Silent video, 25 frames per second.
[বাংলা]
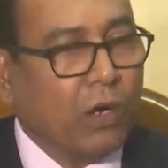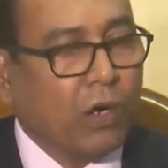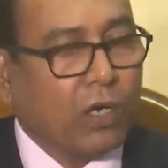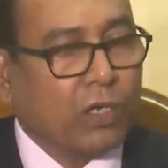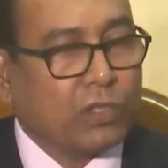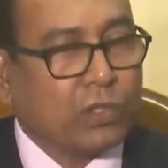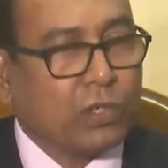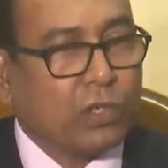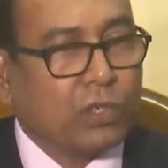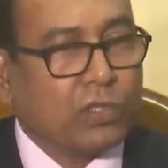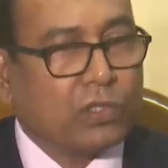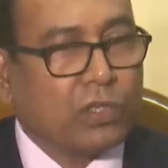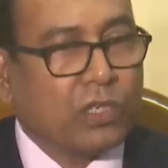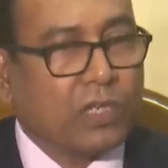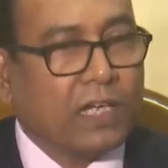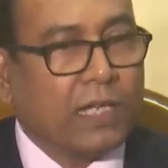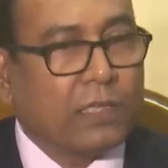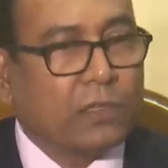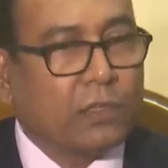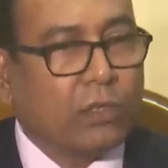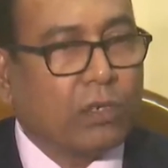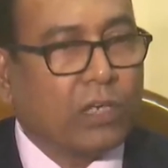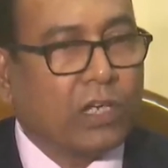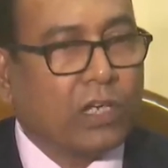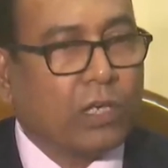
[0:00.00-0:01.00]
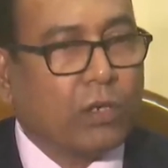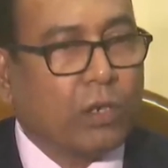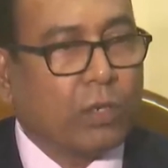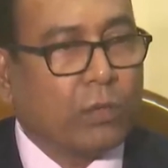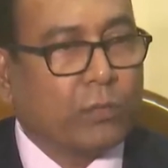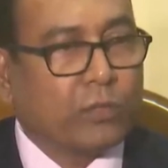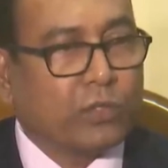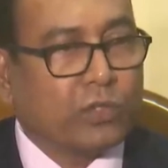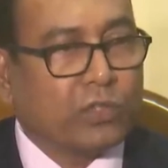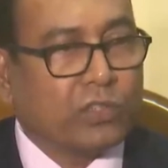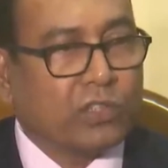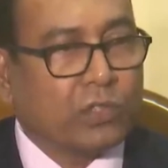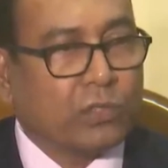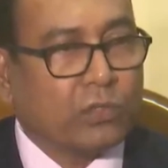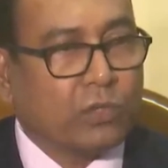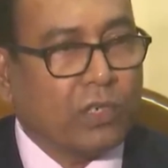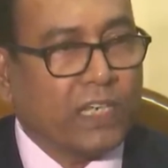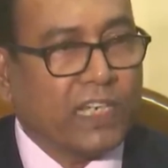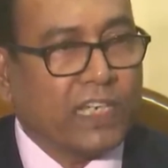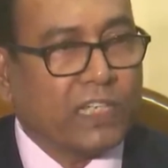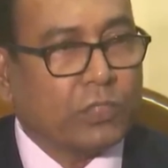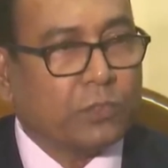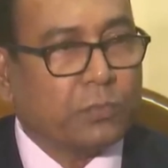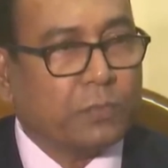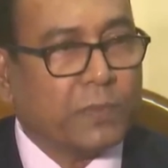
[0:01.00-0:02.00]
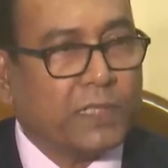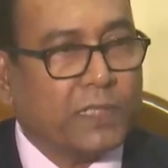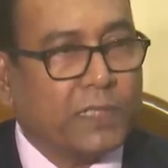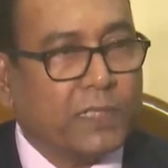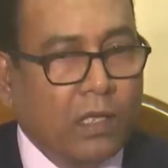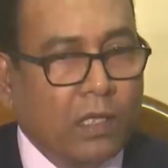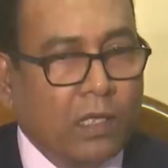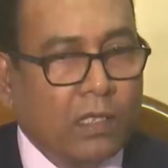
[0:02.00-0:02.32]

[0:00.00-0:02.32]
অসহযোগ আন্দোলনের কর্মসূচি চলে আসবে